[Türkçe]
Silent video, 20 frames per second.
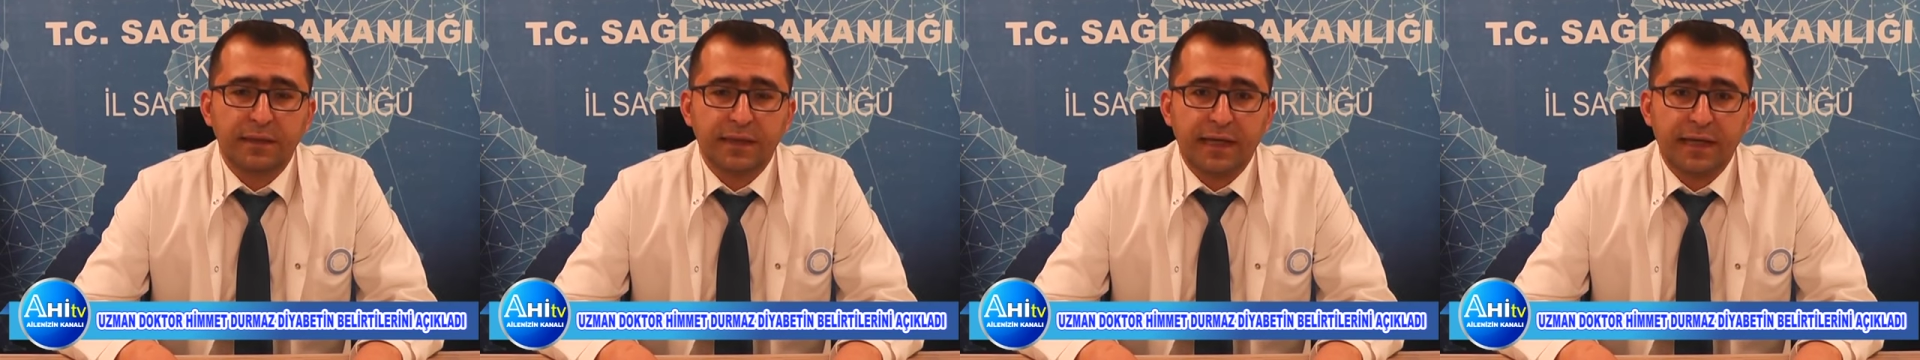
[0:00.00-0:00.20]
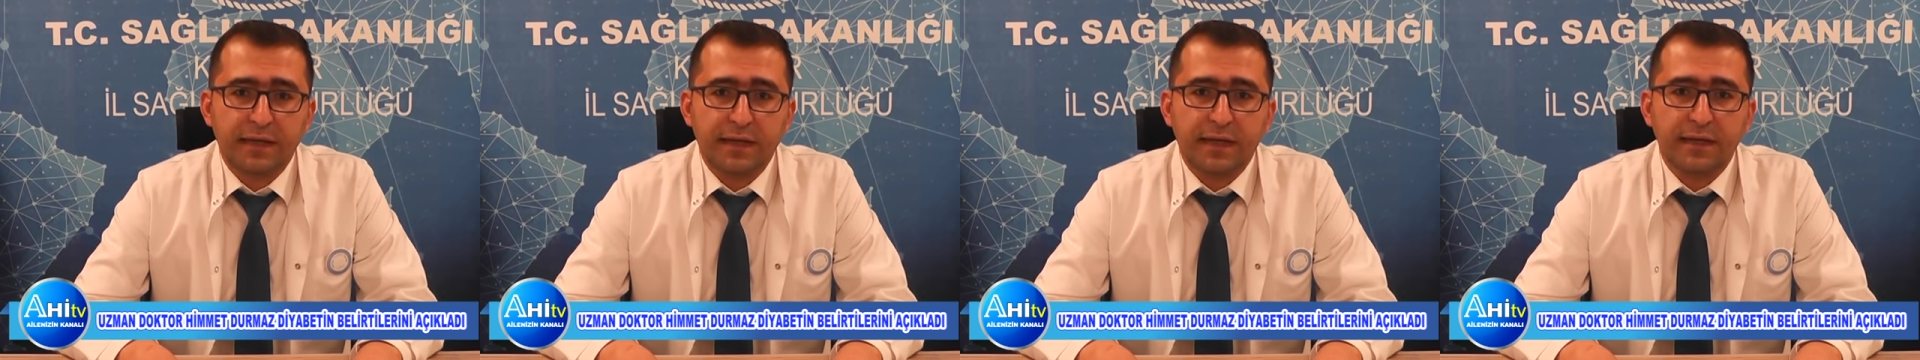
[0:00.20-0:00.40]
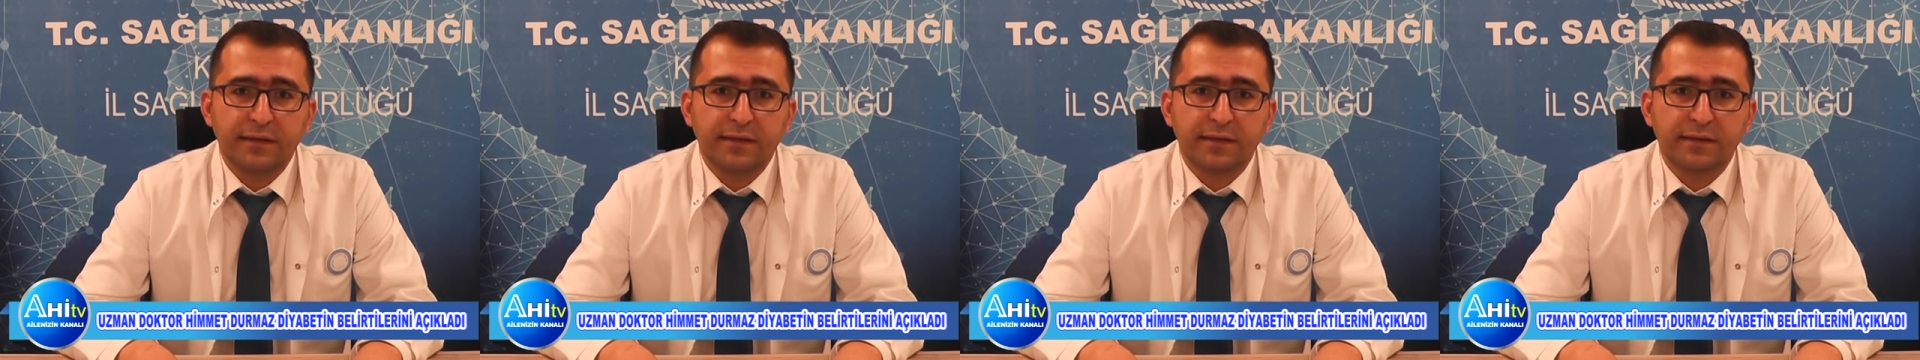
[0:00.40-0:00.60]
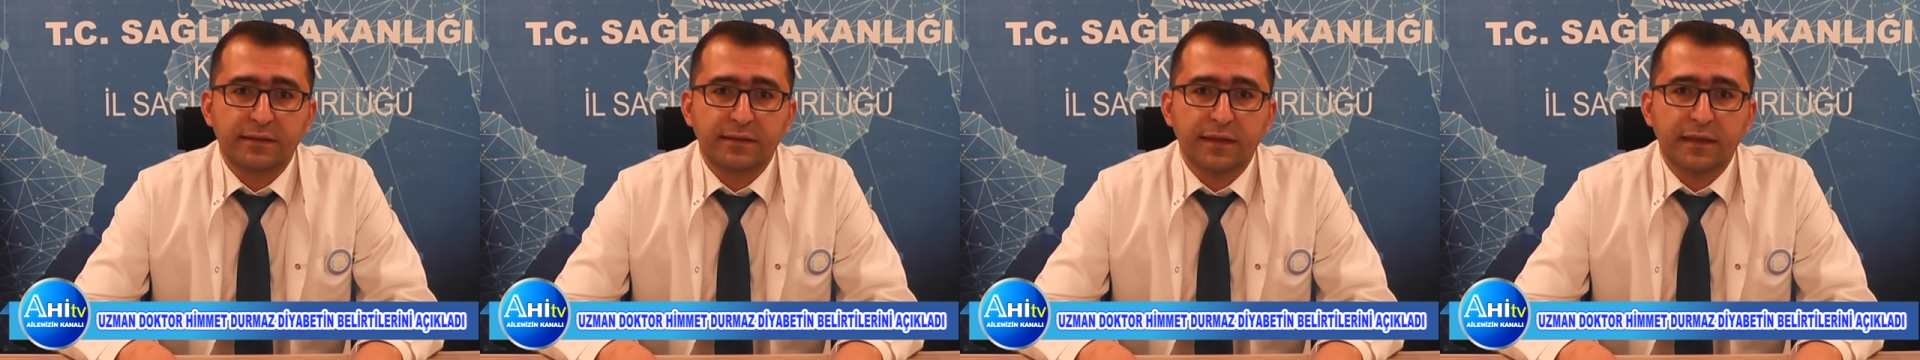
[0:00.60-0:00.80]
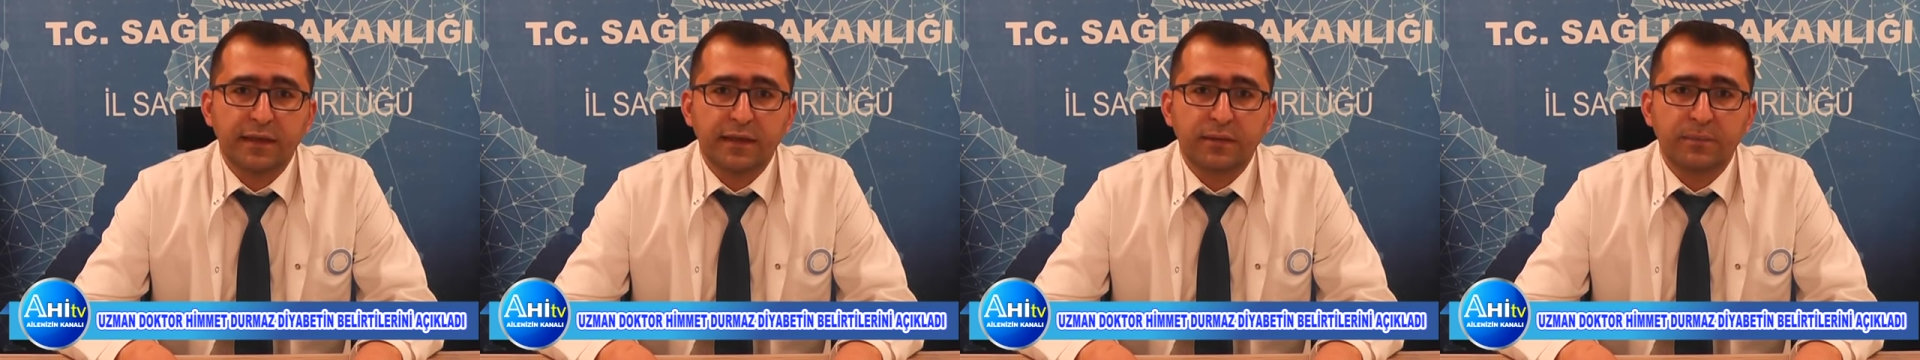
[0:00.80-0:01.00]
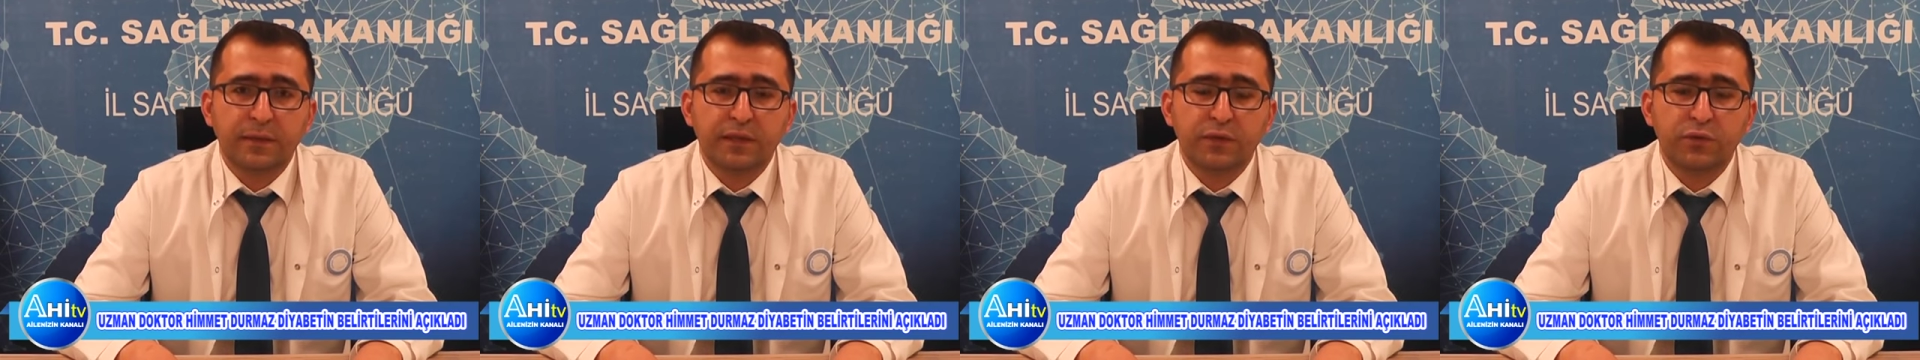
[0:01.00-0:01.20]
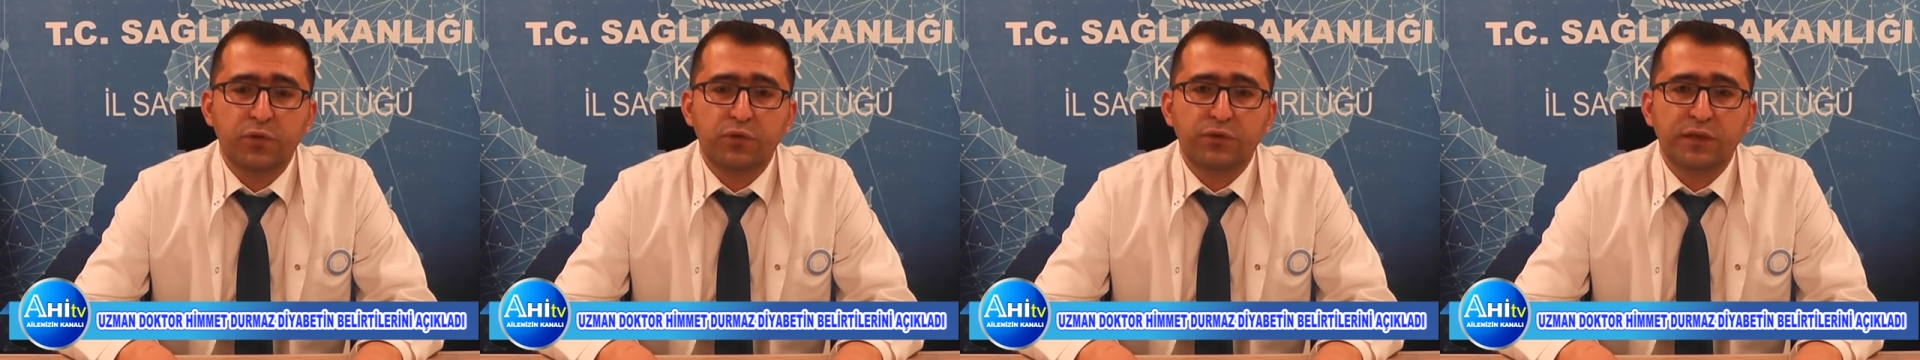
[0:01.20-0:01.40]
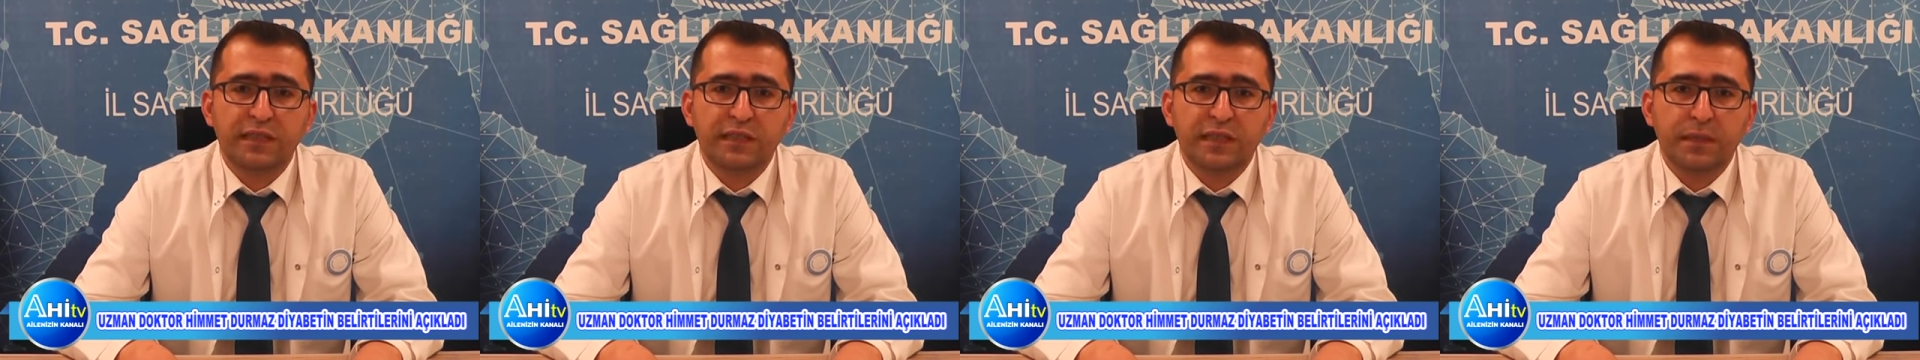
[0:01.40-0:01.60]
bireylerde ise
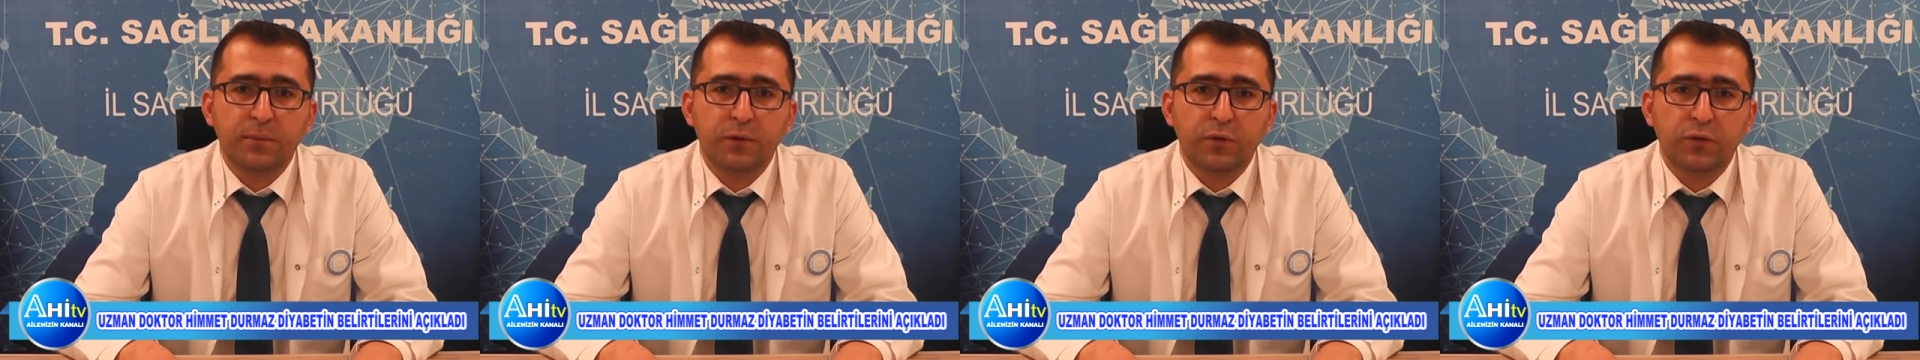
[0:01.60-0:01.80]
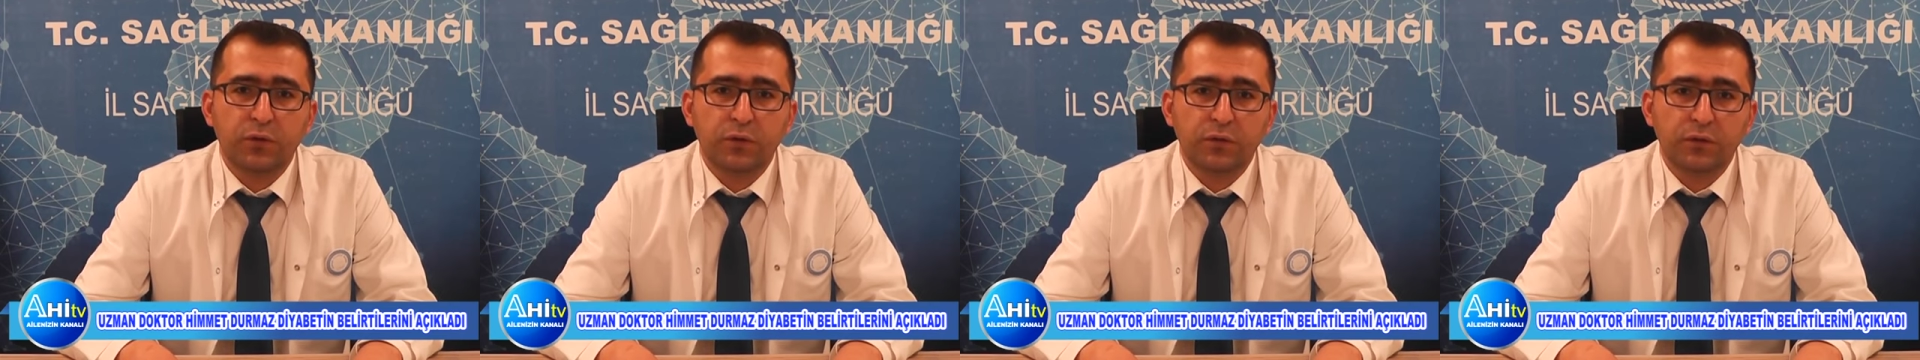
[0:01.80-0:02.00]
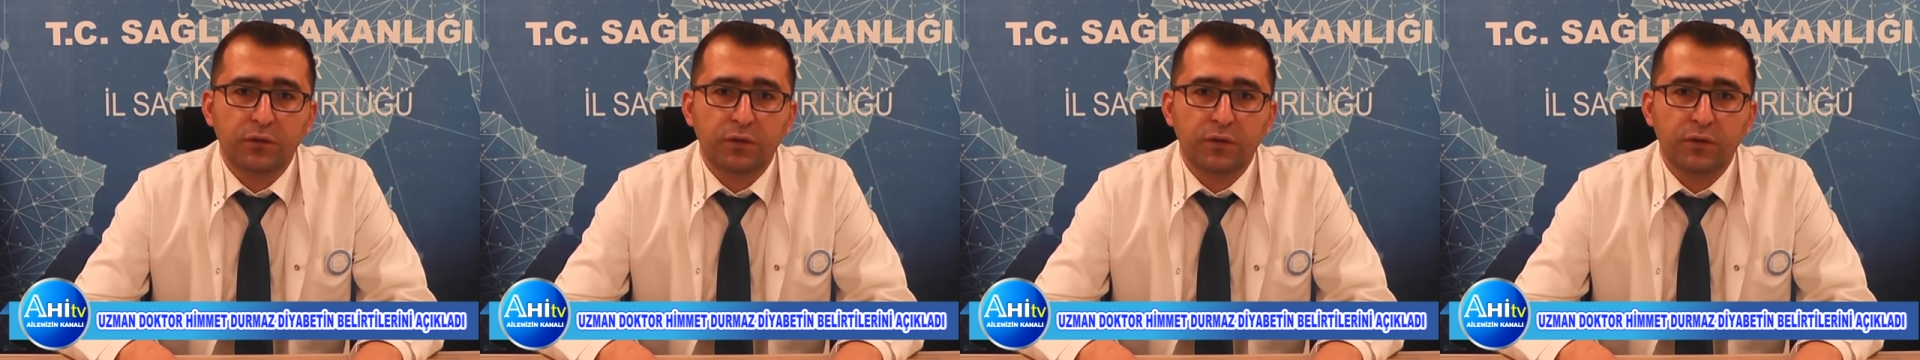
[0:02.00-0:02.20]
1.2 milyon